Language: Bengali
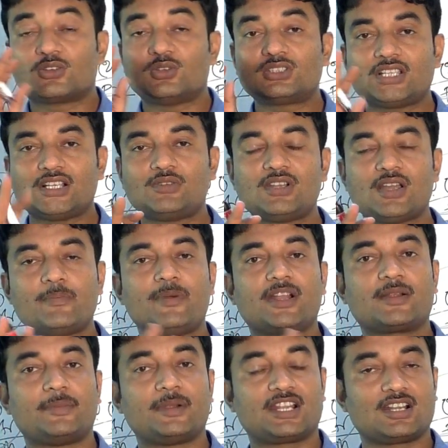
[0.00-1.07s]
কোথাও
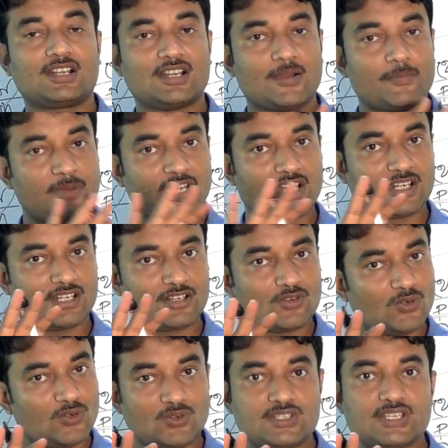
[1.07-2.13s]
নাম্বার কাটার নাম্বার কাটার
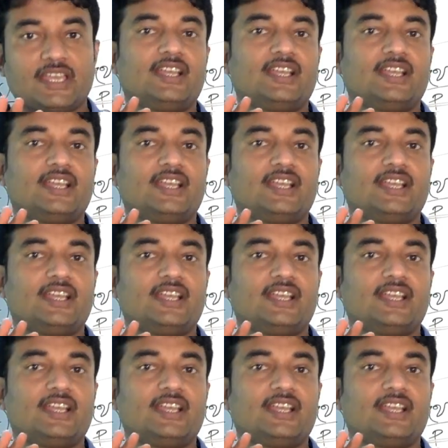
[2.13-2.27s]
কোনো